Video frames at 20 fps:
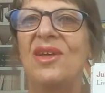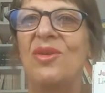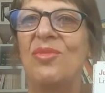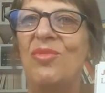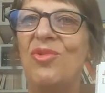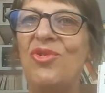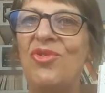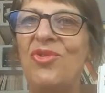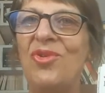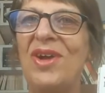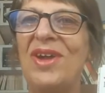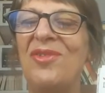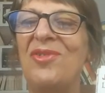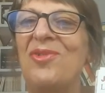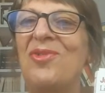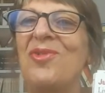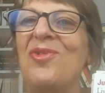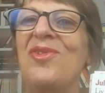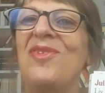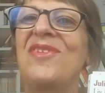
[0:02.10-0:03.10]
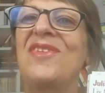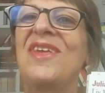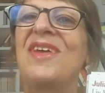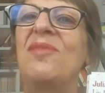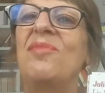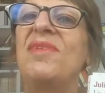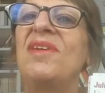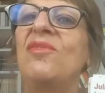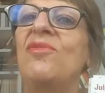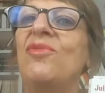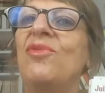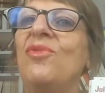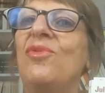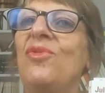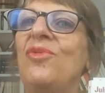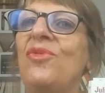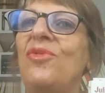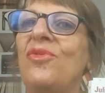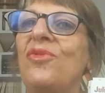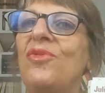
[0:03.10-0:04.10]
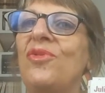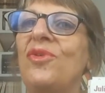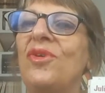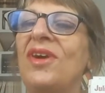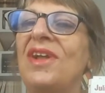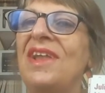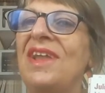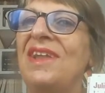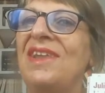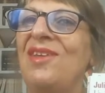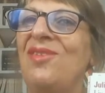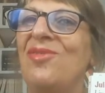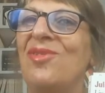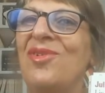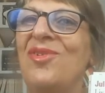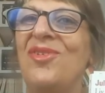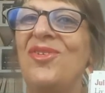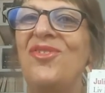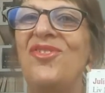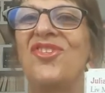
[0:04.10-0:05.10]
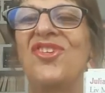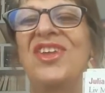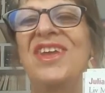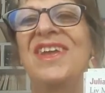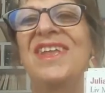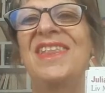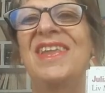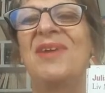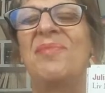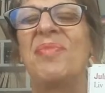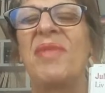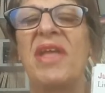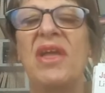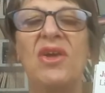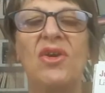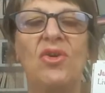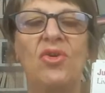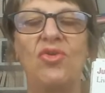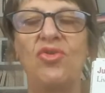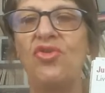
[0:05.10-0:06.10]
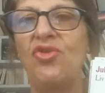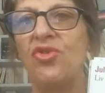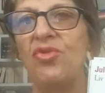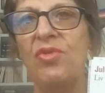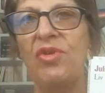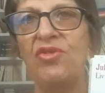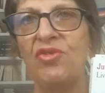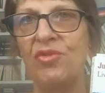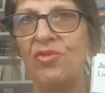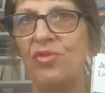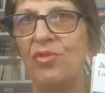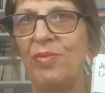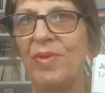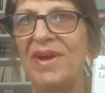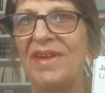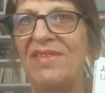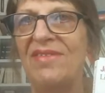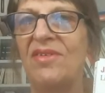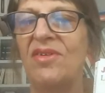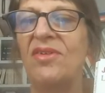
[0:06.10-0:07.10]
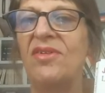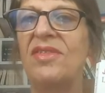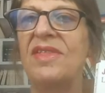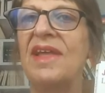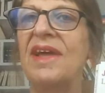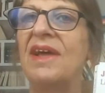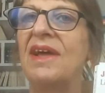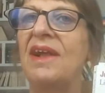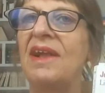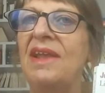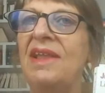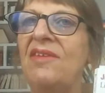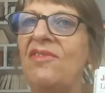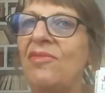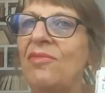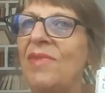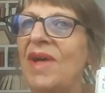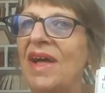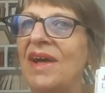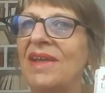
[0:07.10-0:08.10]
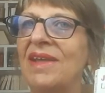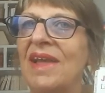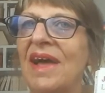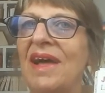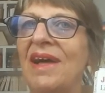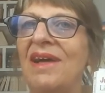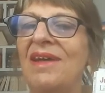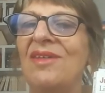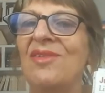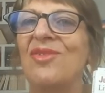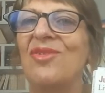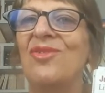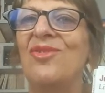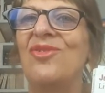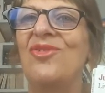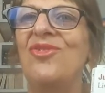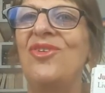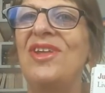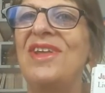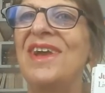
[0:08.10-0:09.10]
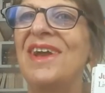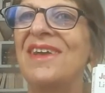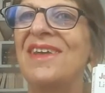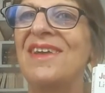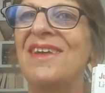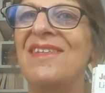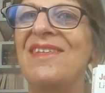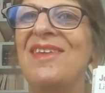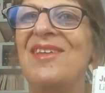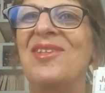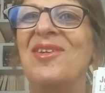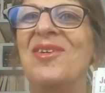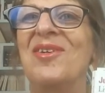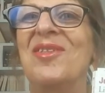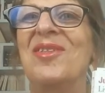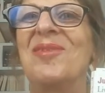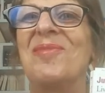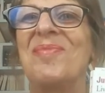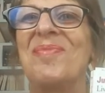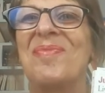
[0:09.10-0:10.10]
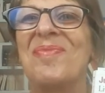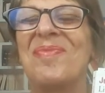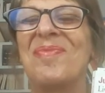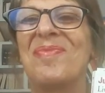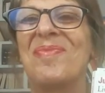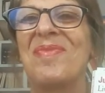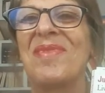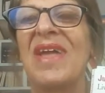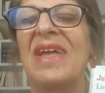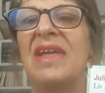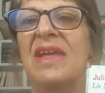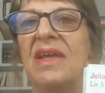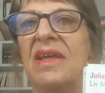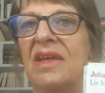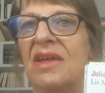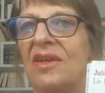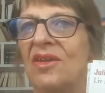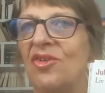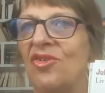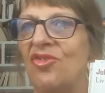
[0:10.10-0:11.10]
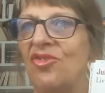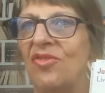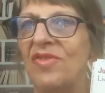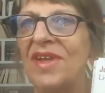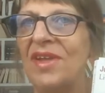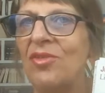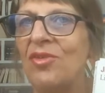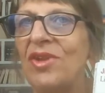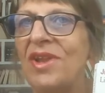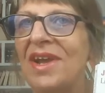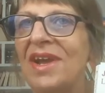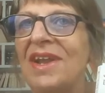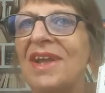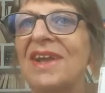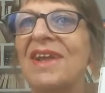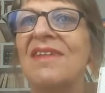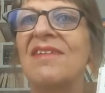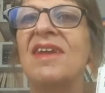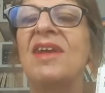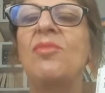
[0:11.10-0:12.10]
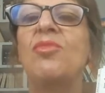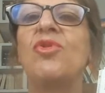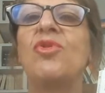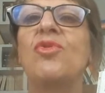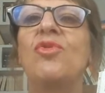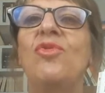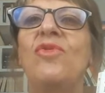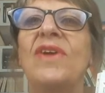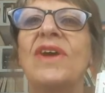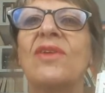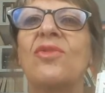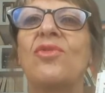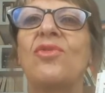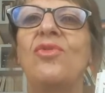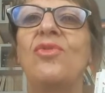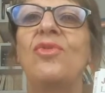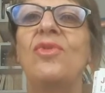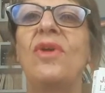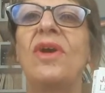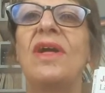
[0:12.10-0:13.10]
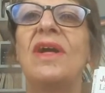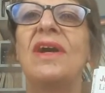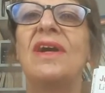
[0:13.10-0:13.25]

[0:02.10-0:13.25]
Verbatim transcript: Bonjour à tous, bienvenue sur Les Livres sans chaîne. Aujourd'hui, je vous présente Livre Maria de Julia Kerninon. Je viens de lire la quatrième de couverture